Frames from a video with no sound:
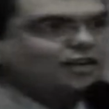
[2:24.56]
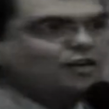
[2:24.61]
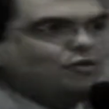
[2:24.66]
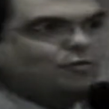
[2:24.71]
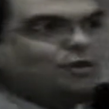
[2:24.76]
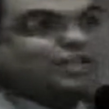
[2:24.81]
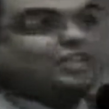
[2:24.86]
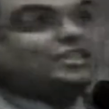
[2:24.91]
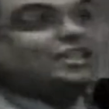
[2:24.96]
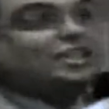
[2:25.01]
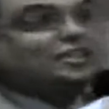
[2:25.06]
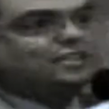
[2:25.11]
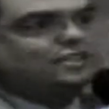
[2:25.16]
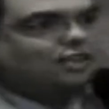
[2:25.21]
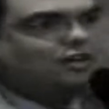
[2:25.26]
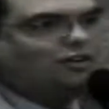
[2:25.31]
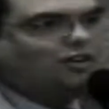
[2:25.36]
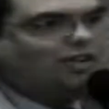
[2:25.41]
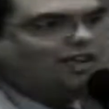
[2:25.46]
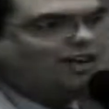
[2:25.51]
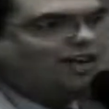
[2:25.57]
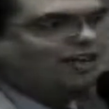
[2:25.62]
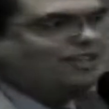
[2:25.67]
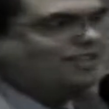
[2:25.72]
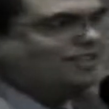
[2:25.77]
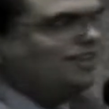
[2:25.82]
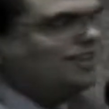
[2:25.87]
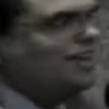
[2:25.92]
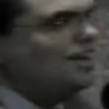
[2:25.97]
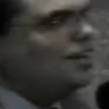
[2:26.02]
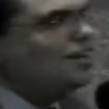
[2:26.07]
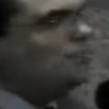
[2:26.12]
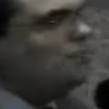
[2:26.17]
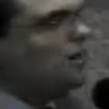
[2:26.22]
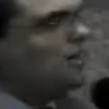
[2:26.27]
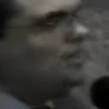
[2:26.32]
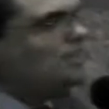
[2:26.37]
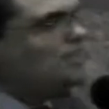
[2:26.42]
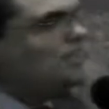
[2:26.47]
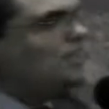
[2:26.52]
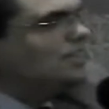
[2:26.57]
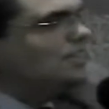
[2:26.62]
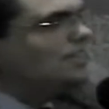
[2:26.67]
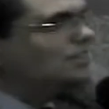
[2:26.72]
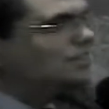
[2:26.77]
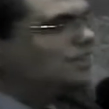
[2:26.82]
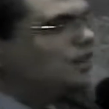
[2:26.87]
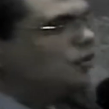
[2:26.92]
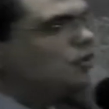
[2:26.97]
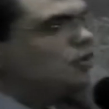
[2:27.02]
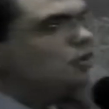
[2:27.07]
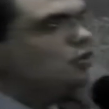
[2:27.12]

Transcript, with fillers: uma extensão, aliás, uma extensão